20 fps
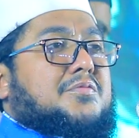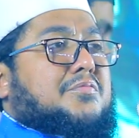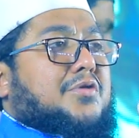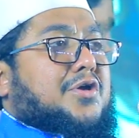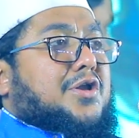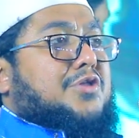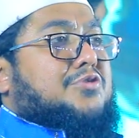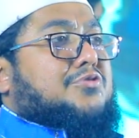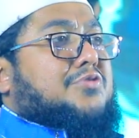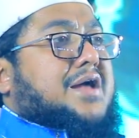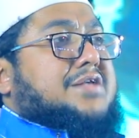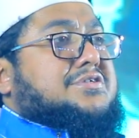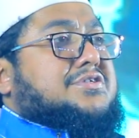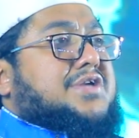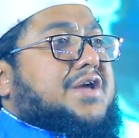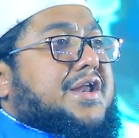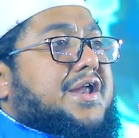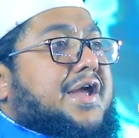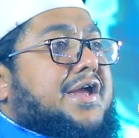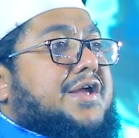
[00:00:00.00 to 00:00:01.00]
বলেন তো
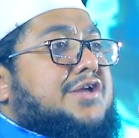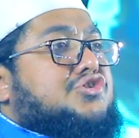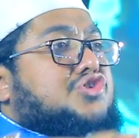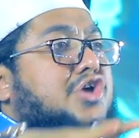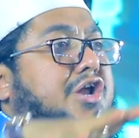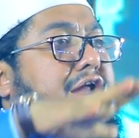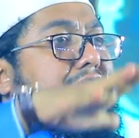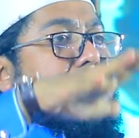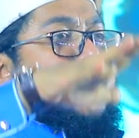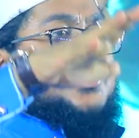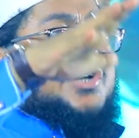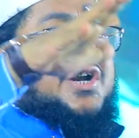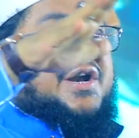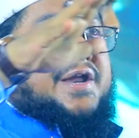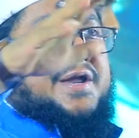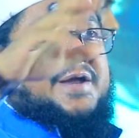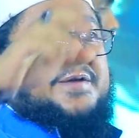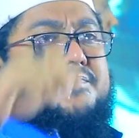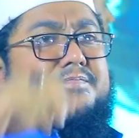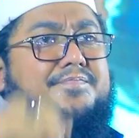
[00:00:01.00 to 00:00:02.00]
আজকের এই
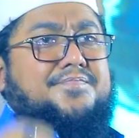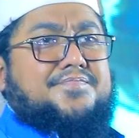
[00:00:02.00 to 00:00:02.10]
জেনারেশনে